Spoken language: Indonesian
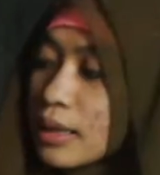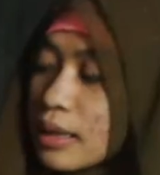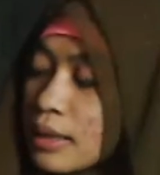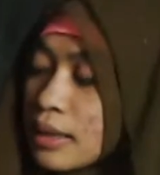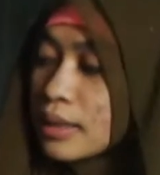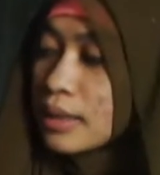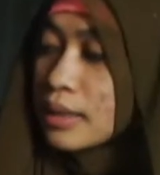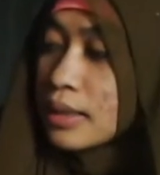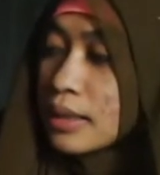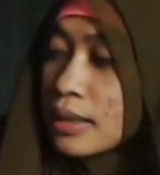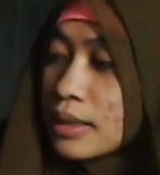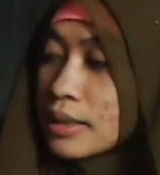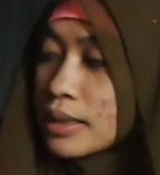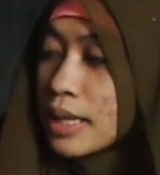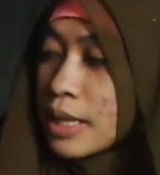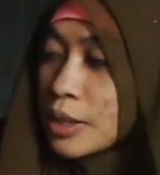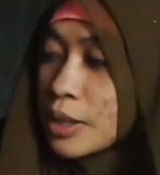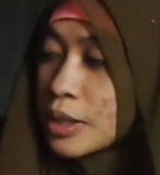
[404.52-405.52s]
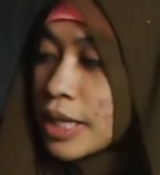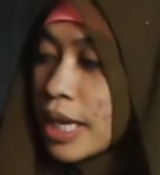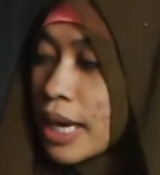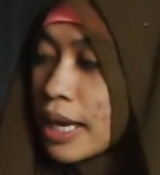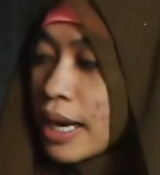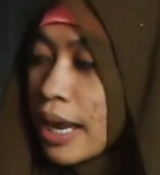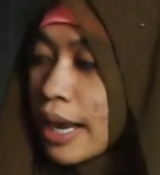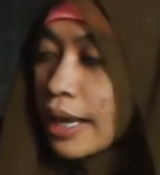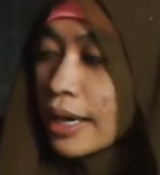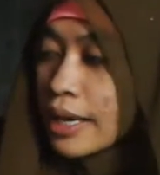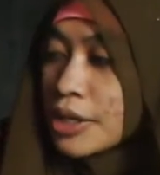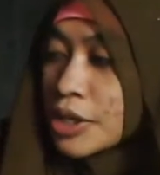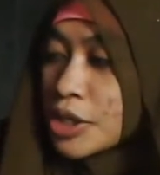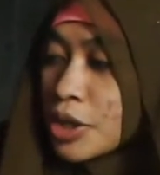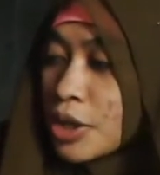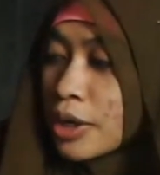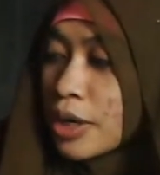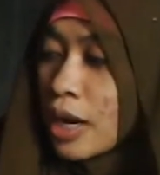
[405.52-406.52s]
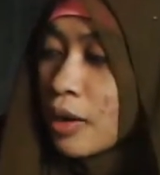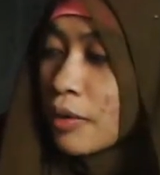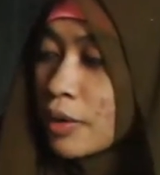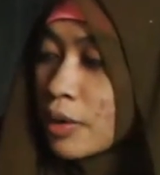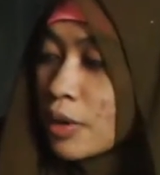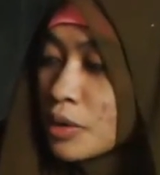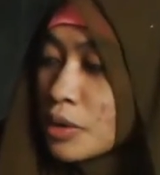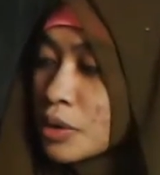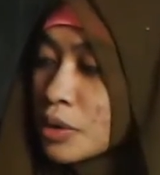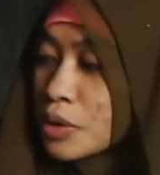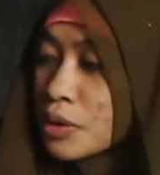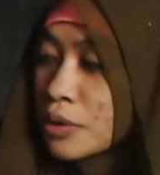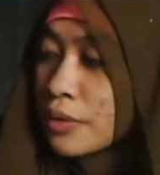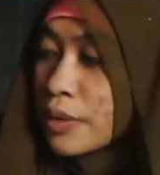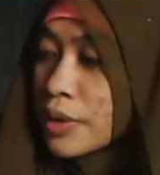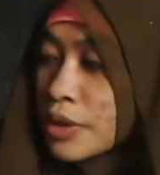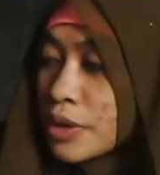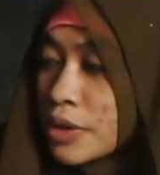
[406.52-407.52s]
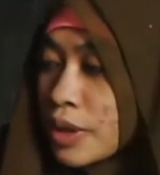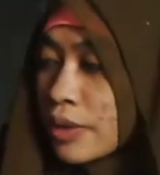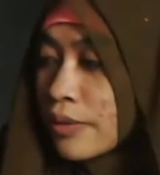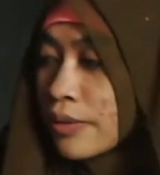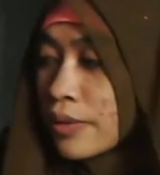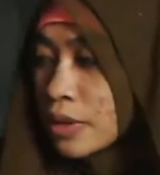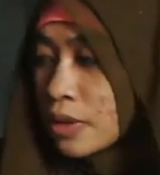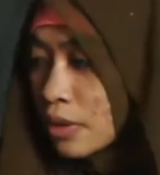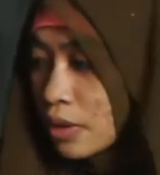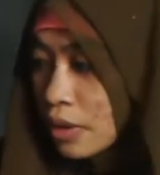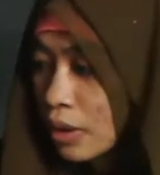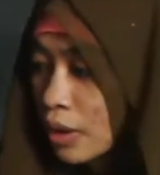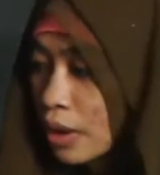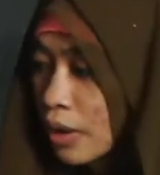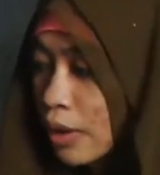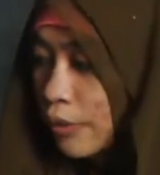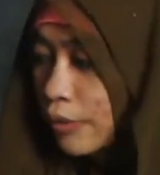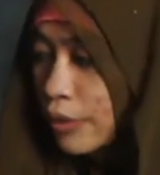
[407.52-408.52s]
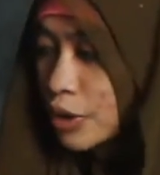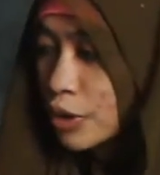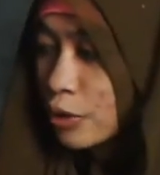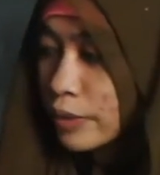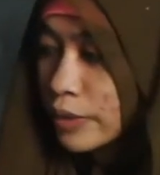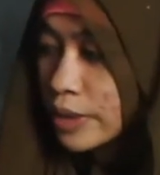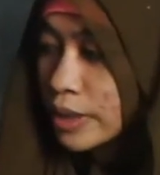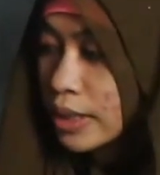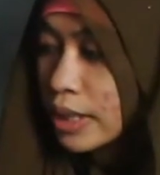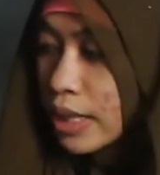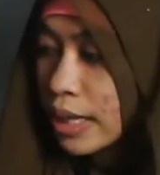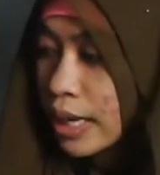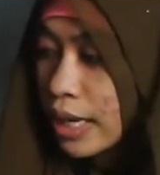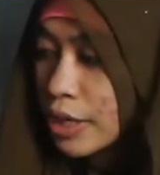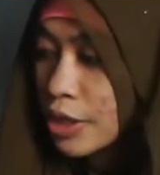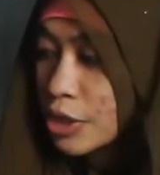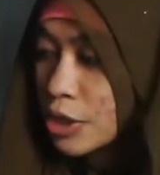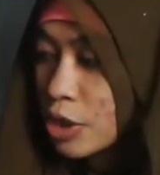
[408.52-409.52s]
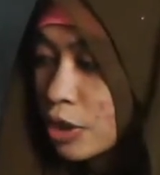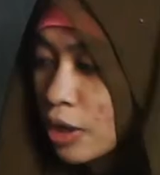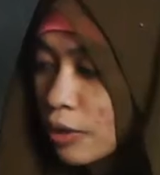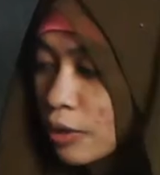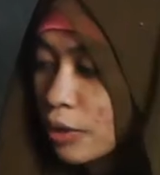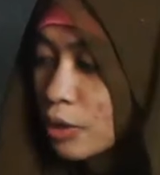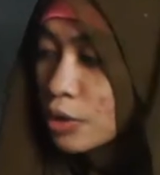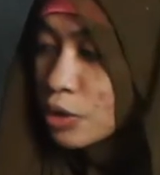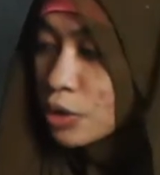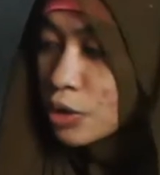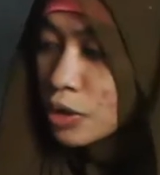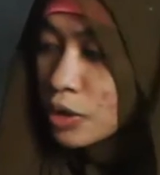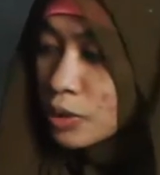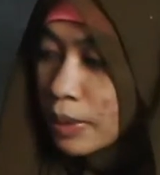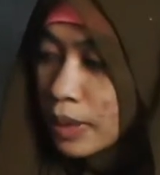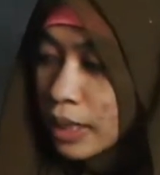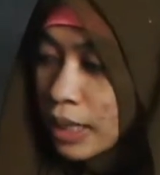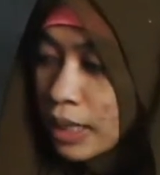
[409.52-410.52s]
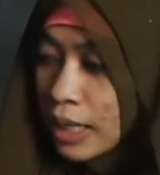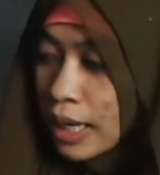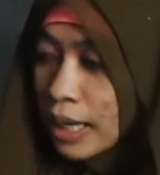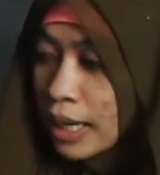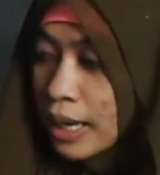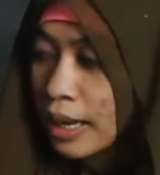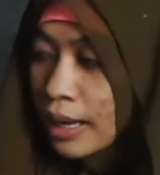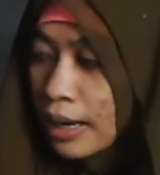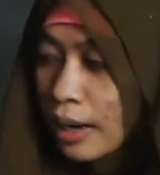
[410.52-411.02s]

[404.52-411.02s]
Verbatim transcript: Eh, selanjutnya ada additional Windows 7 feature feature Fitur-fitur dari additional Windows 7 seperti ini ada